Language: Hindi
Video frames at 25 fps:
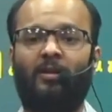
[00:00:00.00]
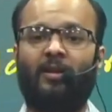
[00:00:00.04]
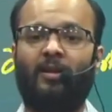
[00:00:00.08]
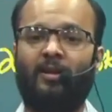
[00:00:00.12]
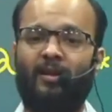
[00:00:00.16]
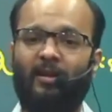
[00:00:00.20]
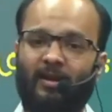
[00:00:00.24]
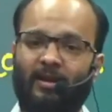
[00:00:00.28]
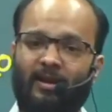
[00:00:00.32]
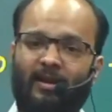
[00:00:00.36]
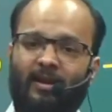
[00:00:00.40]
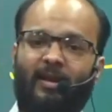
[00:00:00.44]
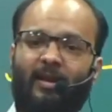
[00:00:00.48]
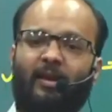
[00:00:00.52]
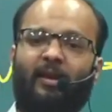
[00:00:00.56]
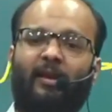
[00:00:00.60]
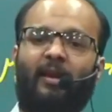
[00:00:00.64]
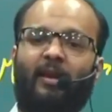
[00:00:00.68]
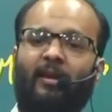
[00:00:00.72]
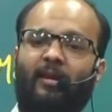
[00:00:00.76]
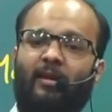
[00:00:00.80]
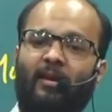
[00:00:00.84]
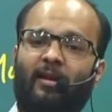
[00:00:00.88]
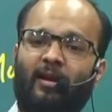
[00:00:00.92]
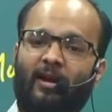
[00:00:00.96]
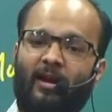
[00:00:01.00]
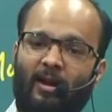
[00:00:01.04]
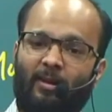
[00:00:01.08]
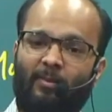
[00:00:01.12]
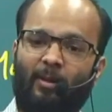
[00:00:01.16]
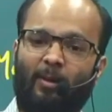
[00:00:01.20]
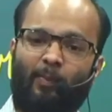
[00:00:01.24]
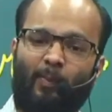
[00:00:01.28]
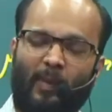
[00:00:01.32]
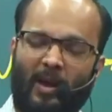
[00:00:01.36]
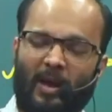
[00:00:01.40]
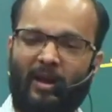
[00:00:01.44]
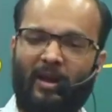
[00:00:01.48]
लेकिन अभी
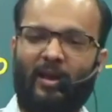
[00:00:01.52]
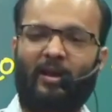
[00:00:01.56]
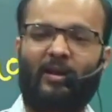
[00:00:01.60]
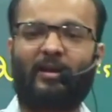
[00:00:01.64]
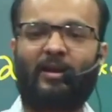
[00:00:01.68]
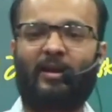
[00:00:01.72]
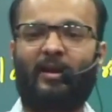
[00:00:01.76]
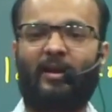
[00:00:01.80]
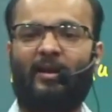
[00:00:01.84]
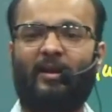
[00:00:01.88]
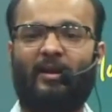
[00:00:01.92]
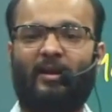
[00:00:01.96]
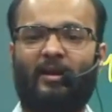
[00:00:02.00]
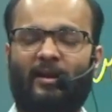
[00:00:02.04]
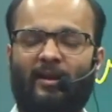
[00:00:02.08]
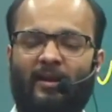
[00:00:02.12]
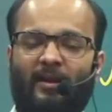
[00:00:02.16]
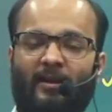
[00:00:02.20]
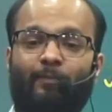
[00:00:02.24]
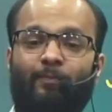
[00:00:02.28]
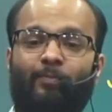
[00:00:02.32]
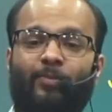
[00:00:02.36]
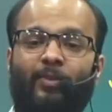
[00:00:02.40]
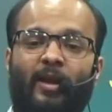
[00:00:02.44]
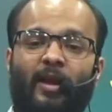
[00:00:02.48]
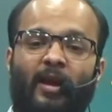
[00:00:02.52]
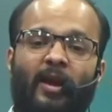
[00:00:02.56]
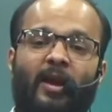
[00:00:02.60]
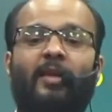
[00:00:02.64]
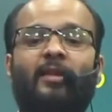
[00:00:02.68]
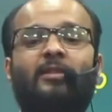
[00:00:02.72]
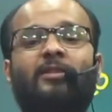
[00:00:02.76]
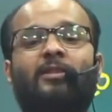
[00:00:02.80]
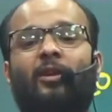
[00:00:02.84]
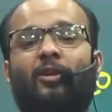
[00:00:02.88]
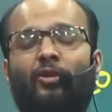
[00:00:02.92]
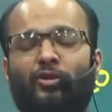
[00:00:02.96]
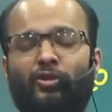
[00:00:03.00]
पहला क्राइटेरिया अरे
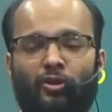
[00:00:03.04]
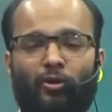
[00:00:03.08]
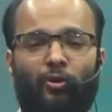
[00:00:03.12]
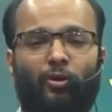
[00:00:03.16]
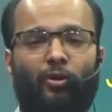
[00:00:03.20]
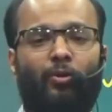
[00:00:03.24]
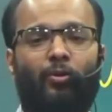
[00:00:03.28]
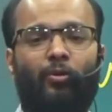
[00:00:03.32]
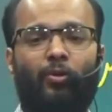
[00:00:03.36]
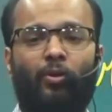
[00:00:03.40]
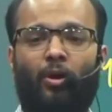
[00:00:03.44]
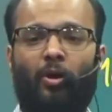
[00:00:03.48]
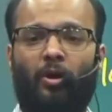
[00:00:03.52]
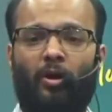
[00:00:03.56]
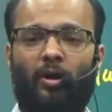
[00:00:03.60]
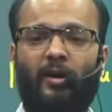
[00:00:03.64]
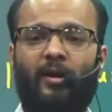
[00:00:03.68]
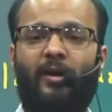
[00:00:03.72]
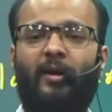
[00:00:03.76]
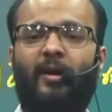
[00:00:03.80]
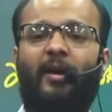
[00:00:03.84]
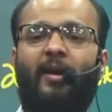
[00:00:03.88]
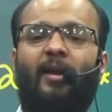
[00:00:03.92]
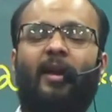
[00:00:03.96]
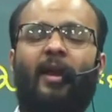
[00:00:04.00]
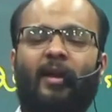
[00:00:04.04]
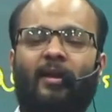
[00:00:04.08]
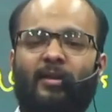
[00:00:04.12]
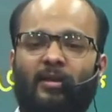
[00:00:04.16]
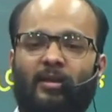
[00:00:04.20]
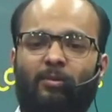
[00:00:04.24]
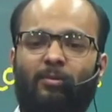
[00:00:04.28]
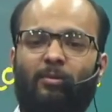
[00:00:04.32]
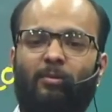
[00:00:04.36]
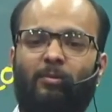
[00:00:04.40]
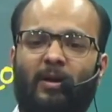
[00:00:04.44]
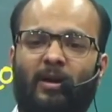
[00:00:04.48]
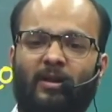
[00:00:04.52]
चलो छोड़ो ऑल इंडिया रैंक की
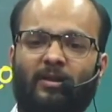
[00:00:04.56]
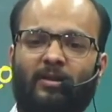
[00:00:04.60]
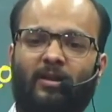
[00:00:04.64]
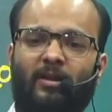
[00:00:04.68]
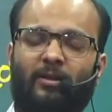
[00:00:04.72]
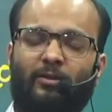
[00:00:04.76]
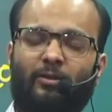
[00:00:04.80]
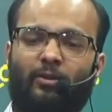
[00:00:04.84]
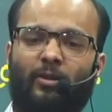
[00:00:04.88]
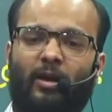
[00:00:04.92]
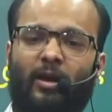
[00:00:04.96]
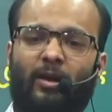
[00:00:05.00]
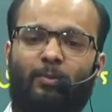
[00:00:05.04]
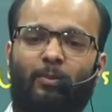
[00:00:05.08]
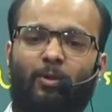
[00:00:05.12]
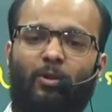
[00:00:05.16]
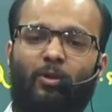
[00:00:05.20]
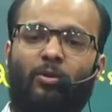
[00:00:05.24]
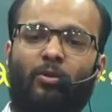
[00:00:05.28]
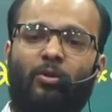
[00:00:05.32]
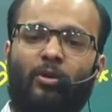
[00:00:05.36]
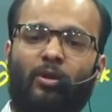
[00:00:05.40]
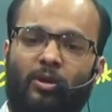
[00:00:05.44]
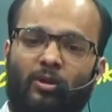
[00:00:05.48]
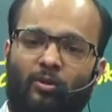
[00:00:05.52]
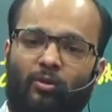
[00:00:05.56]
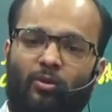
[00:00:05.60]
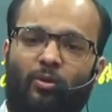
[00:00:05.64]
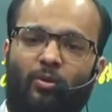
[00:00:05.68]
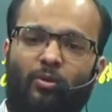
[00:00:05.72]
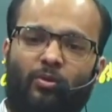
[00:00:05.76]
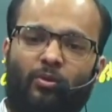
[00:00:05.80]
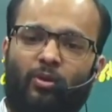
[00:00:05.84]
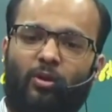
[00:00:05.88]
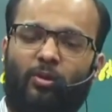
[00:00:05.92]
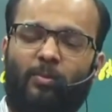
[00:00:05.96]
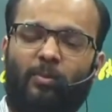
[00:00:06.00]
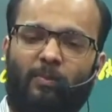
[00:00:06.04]
भी बात करते हो आप लोग तो
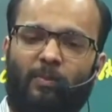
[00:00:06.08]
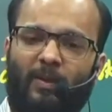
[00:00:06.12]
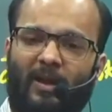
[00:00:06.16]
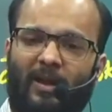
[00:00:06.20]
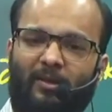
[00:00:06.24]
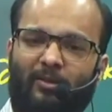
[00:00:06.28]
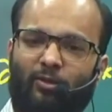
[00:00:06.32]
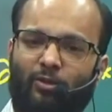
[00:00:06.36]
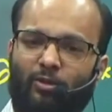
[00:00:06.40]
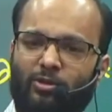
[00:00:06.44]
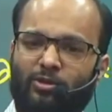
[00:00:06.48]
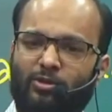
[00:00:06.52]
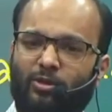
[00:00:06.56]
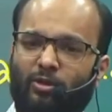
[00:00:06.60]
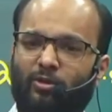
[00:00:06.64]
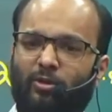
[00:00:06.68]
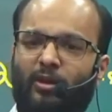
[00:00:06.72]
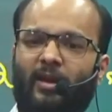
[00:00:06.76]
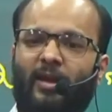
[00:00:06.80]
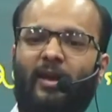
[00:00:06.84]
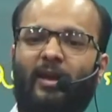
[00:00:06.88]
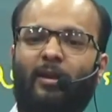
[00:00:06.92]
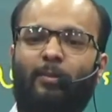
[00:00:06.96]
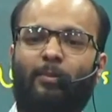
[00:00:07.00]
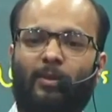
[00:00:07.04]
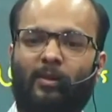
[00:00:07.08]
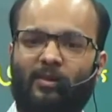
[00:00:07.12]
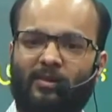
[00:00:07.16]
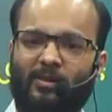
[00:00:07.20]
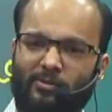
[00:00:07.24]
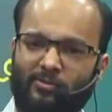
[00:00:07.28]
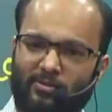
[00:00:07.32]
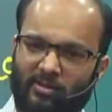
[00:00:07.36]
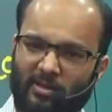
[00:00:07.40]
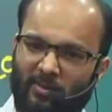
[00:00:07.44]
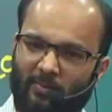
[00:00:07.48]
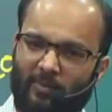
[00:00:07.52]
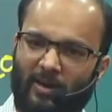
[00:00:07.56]
उनको भी पहले 200 तो लाने पड़ते हैं
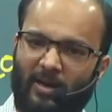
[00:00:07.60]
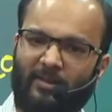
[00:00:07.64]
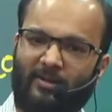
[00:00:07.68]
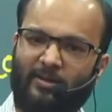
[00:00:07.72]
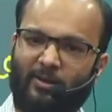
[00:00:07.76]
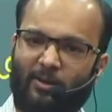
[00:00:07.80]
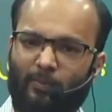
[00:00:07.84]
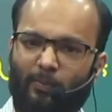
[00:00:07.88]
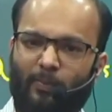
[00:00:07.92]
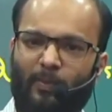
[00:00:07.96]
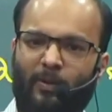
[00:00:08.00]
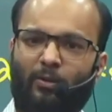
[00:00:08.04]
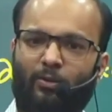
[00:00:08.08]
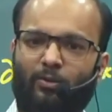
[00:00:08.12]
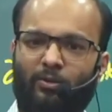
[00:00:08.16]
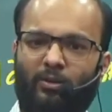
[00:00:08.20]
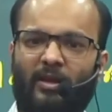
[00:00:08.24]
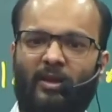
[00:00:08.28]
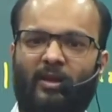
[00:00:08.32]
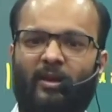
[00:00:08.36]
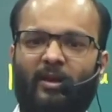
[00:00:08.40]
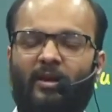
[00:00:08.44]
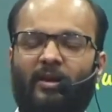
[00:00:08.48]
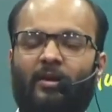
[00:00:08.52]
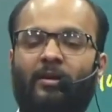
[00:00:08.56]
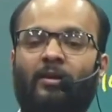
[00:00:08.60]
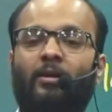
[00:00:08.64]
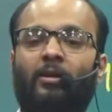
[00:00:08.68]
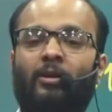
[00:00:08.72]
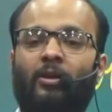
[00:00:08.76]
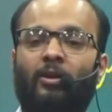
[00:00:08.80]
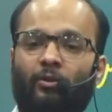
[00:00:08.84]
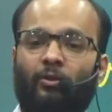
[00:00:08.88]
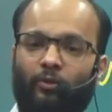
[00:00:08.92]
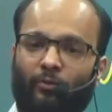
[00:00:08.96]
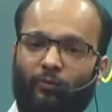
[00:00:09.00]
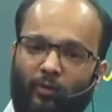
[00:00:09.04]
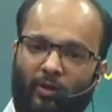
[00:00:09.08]
उसके बाद के ऊपर होते हैं ना
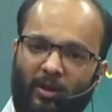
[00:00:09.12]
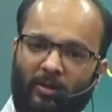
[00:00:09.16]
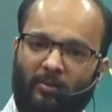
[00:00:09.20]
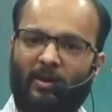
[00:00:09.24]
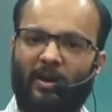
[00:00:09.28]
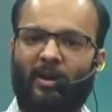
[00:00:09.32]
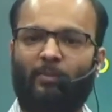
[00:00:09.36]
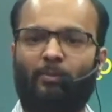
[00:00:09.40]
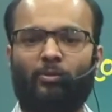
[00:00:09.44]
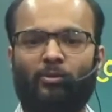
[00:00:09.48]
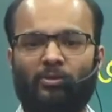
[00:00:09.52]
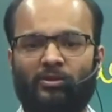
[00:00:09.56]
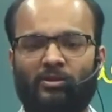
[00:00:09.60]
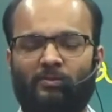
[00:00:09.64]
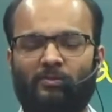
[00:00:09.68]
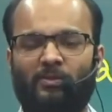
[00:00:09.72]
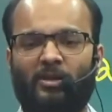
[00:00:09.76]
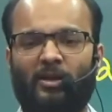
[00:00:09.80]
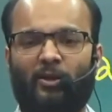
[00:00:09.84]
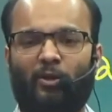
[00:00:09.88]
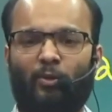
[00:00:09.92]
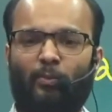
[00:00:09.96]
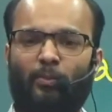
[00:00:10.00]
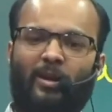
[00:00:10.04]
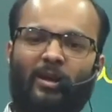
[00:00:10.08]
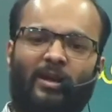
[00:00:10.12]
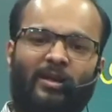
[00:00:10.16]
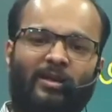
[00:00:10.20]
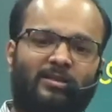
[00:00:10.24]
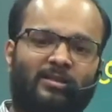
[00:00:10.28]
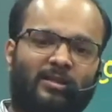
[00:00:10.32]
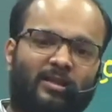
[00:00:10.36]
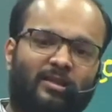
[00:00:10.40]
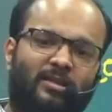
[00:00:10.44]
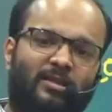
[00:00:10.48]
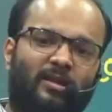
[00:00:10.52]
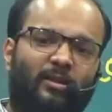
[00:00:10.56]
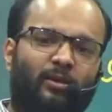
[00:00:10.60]
तो वही मैं आपको समझा रहा हूँ पहले
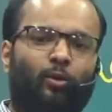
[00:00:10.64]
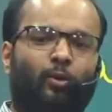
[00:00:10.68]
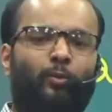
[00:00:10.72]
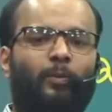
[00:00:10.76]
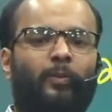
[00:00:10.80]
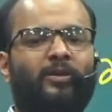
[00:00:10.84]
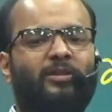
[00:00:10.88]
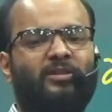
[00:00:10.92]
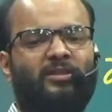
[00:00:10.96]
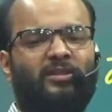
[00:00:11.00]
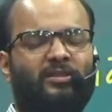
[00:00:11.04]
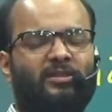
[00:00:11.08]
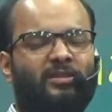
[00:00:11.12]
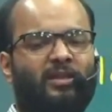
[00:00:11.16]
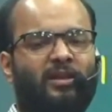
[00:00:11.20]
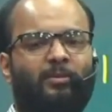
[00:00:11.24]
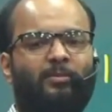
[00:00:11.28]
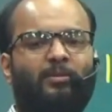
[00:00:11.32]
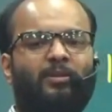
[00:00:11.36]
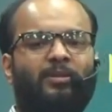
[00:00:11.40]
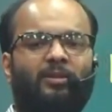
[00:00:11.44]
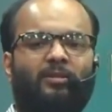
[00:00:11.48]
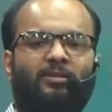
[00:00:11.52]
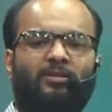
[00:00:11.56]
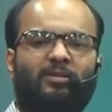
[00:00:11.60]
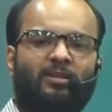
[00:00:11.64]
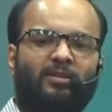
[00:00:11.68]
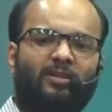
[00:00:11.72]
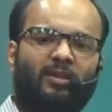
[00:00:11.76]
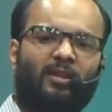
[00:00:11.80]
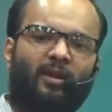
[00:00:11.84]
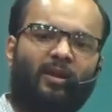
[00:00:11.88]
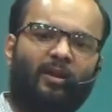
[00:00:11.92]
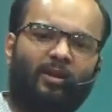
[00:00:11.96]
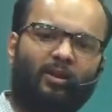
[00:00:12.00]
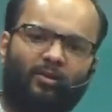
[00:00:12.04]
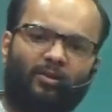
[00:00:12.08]
62 परसेंट सिलेबस अच्छे से कर लो